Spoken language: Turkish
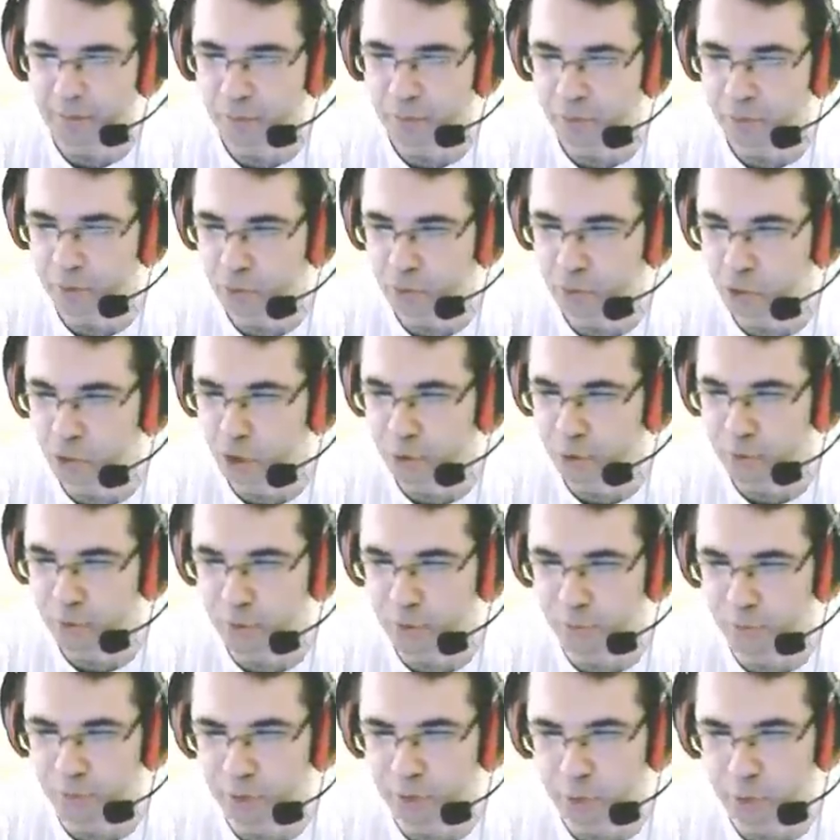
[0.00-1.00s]
Burada çöl
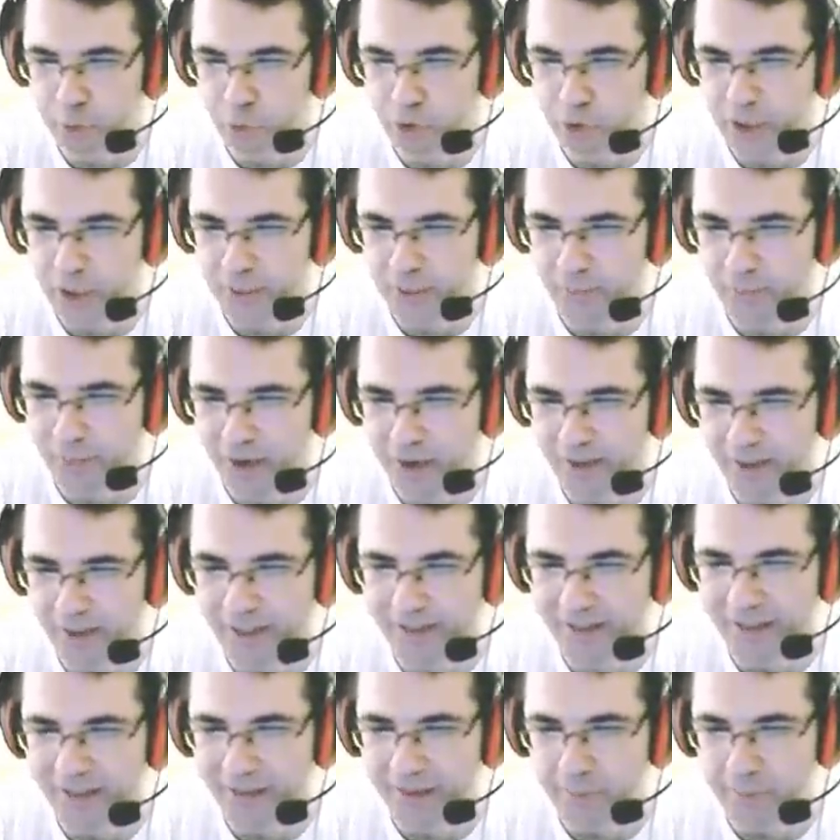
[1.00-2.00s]
biyomunda güzel
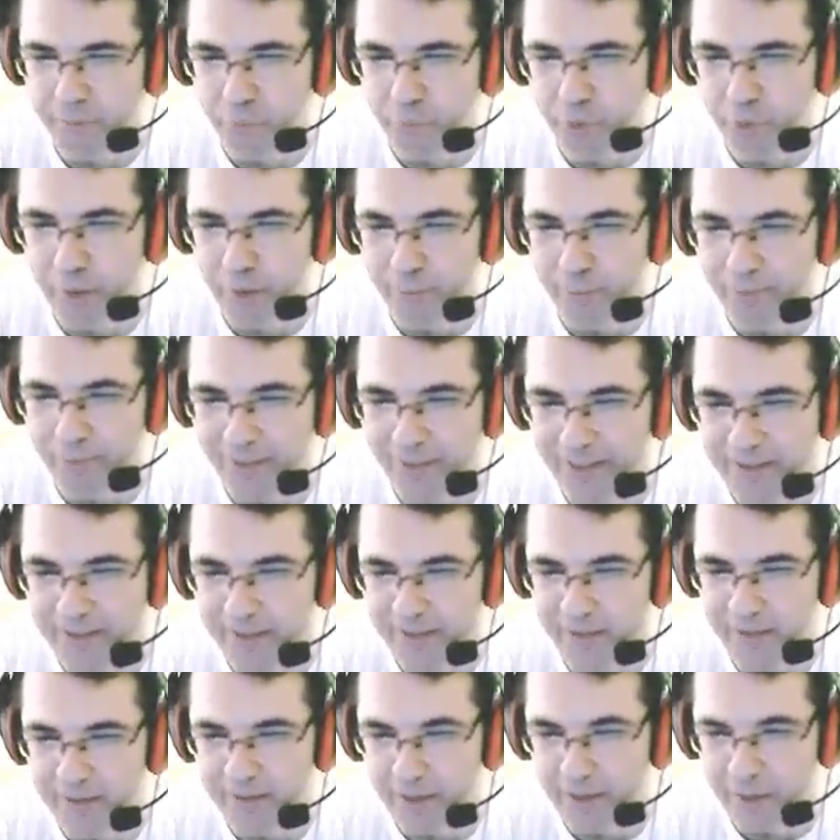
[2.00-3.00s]
madenler
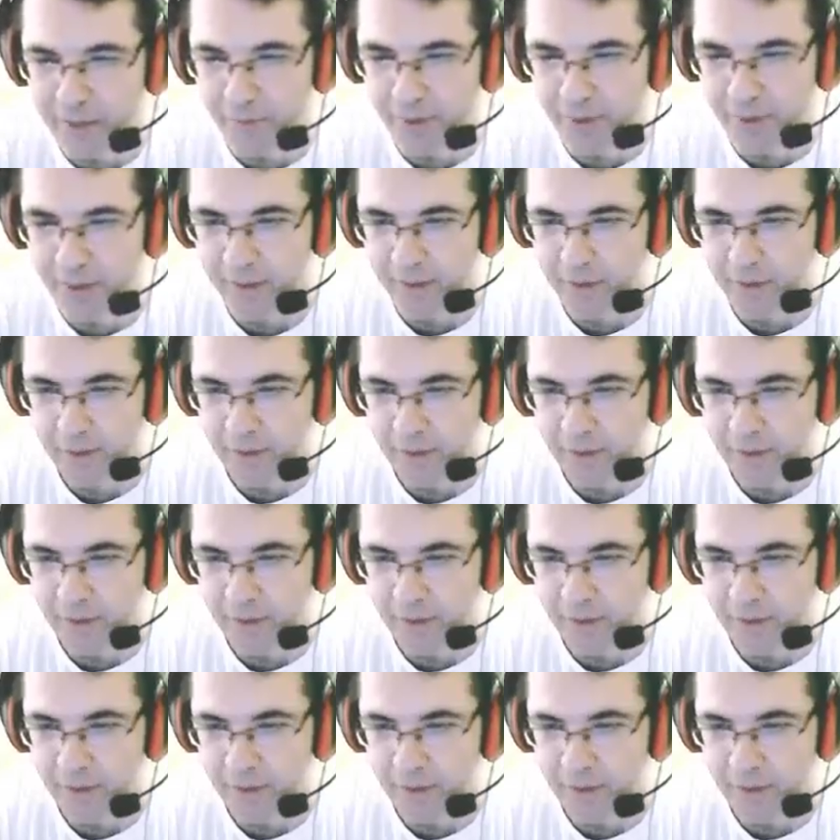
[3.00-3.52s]
bulabilirseniz harbiden